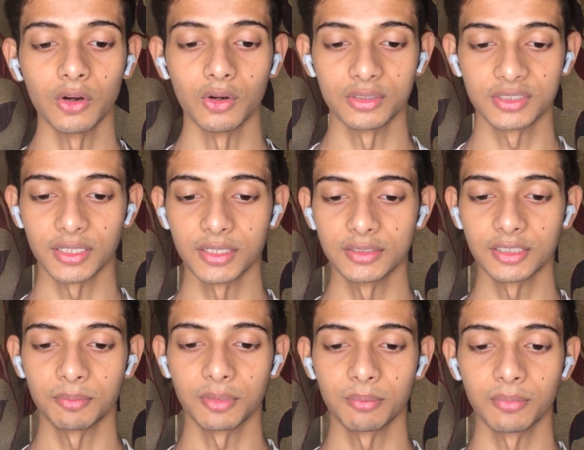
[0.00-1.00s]
और सेकंड
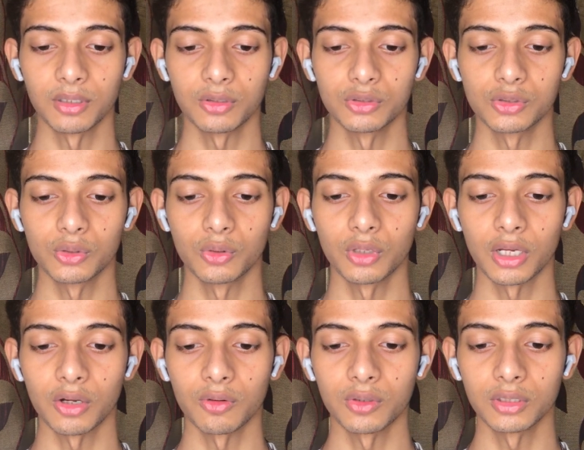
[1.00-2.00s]
सितंबर को जो हो रहा
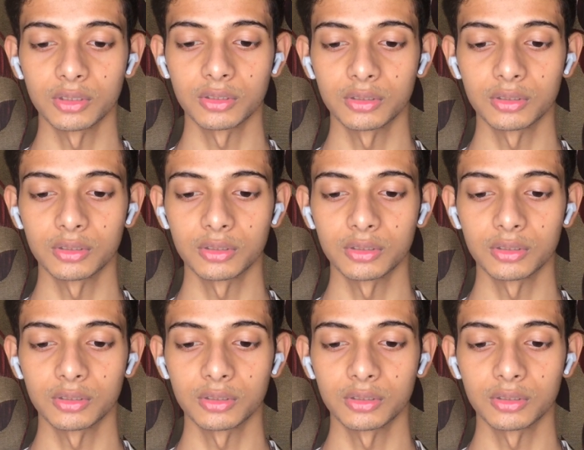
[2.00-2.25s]
है वह